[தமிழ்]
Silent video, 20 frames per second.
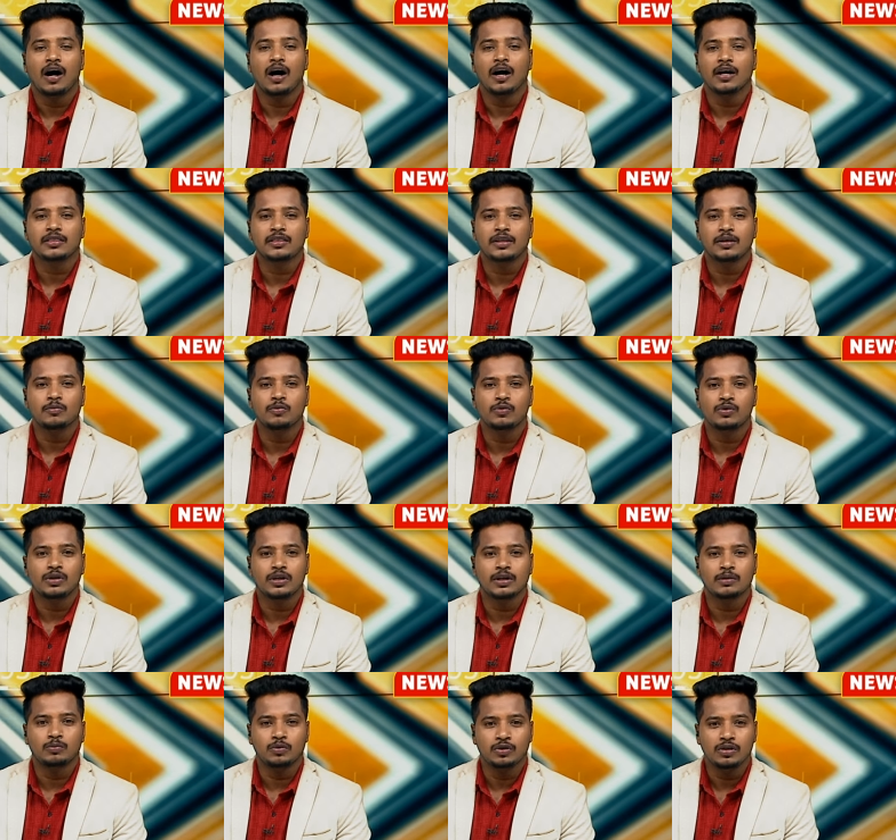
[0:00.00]

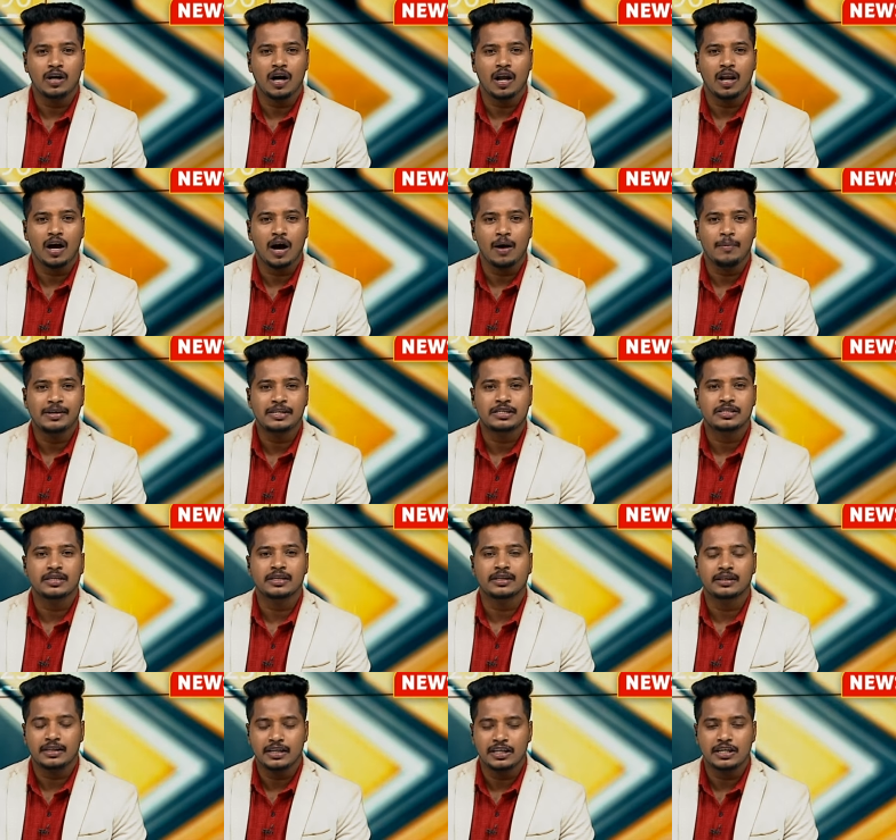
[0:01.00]
அதிமுக முன்னாள்
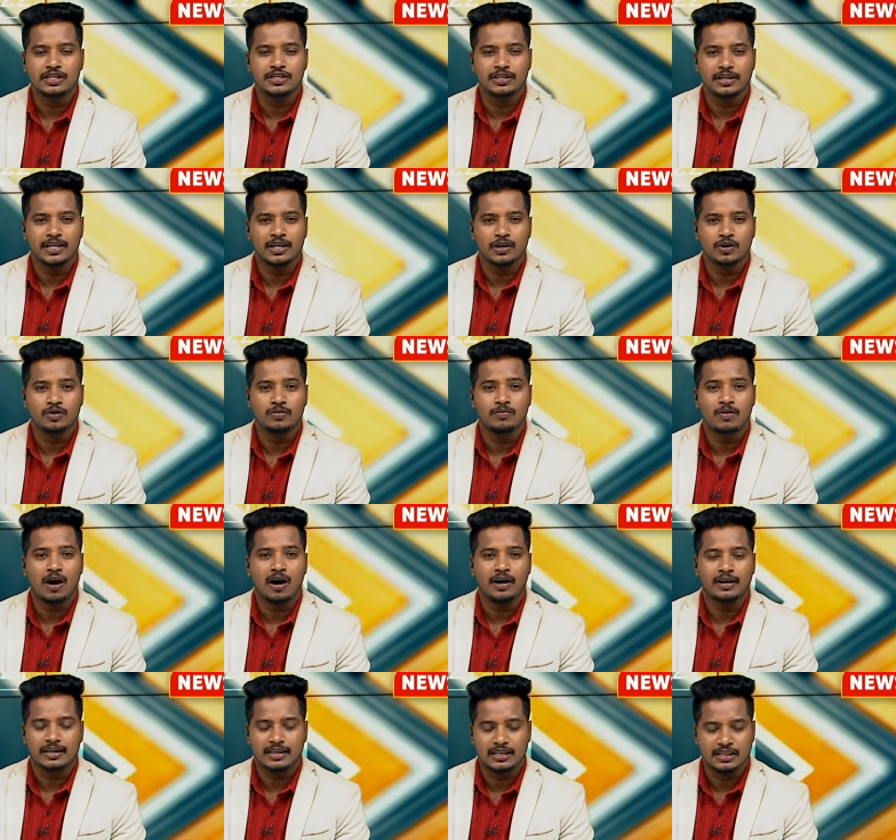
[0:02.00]
அமைச்சர் டி
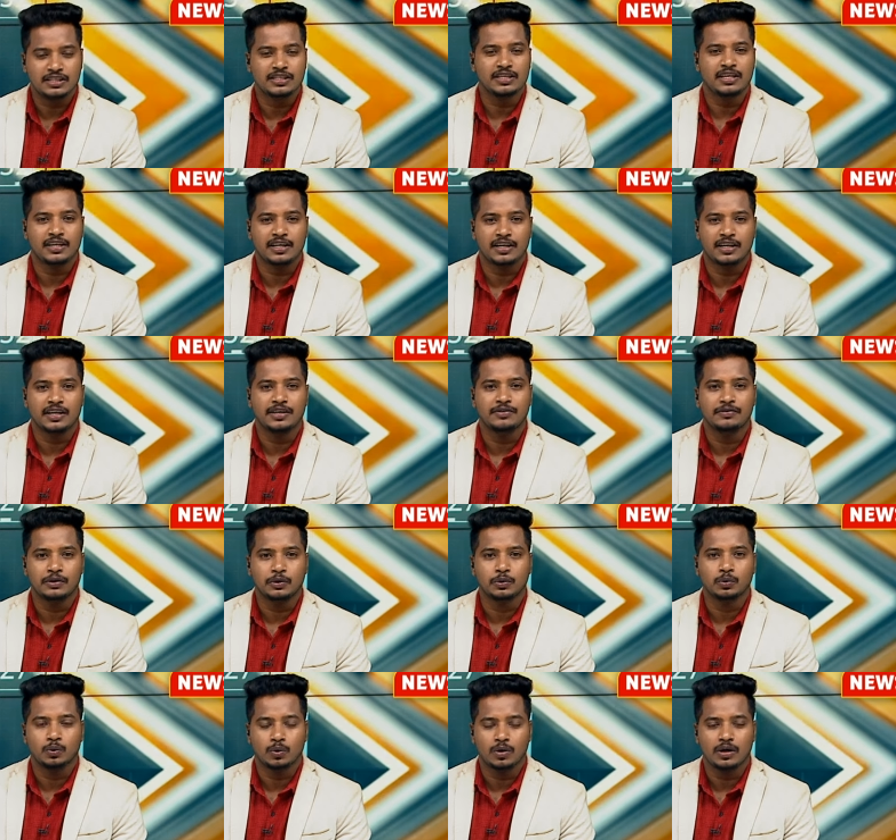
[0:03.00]
ஜெயக்குமார் எச்சரிக்கை
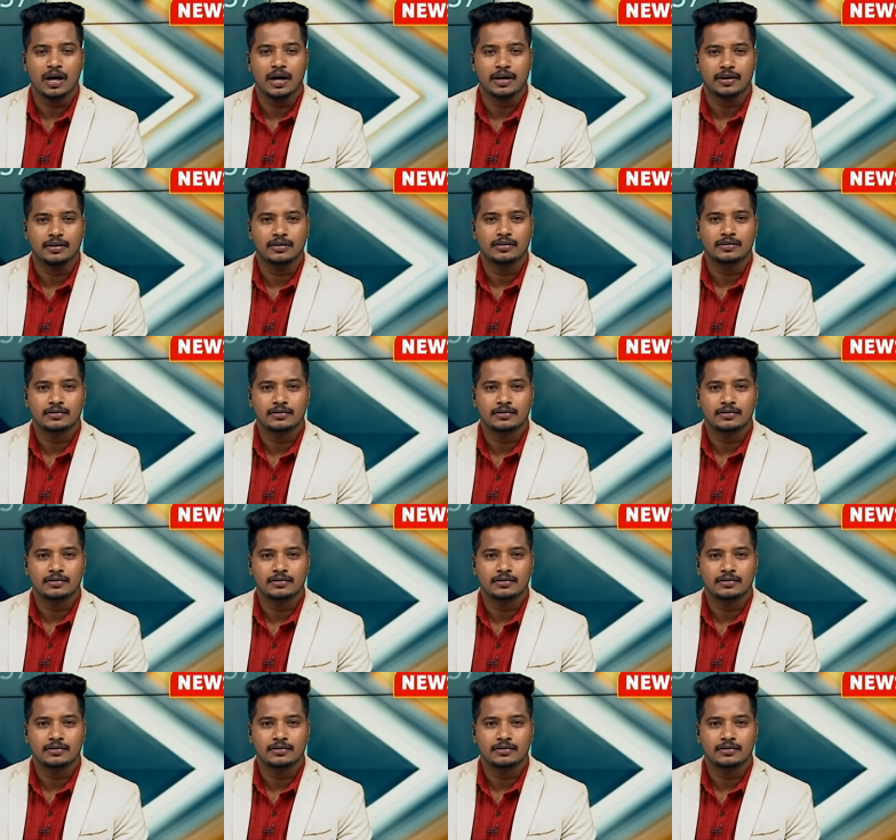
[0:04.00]
விடுத்துள்ளார்